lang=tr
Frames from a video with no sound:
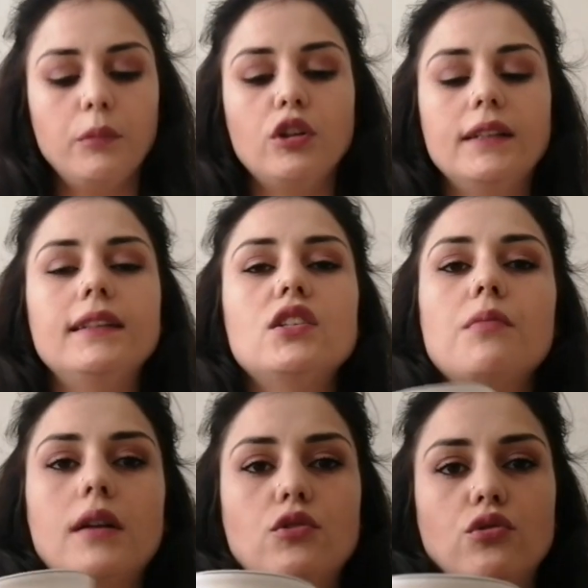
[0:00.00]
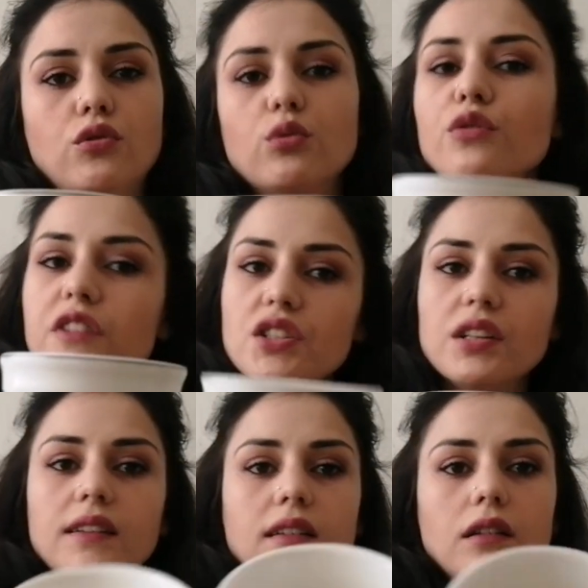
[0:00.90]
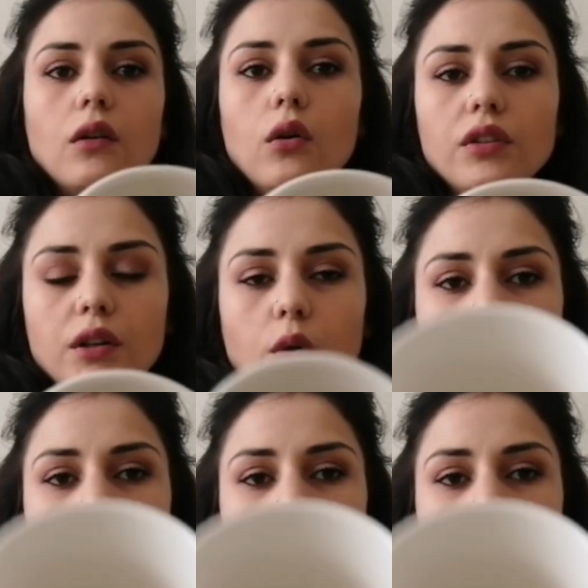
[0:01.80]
Böyle diş macunudur, fırçadır onları